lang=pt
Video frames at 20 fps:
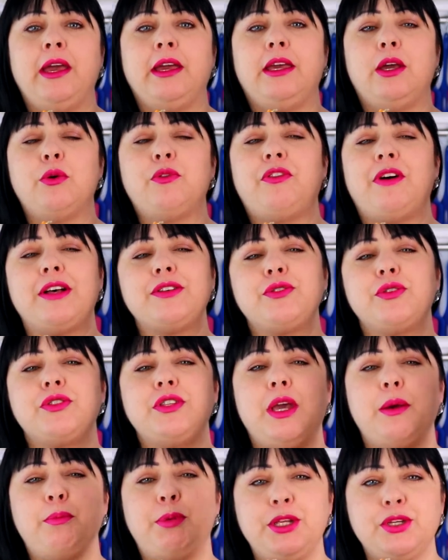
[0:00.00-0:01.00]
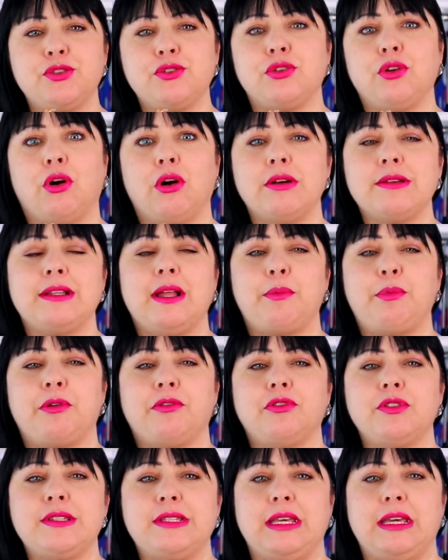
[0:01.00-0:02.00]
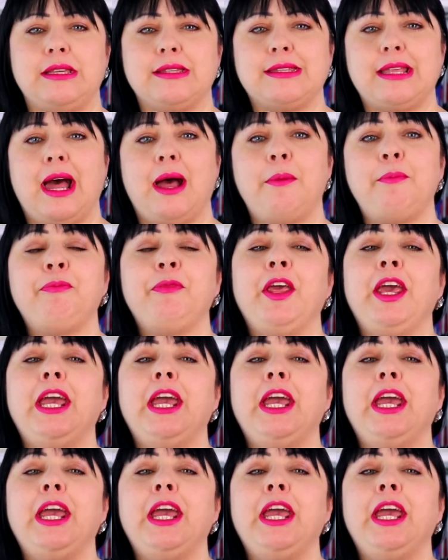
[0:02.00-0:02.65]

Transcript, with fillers: que eu faço sempre stories lá pra vocês, tá?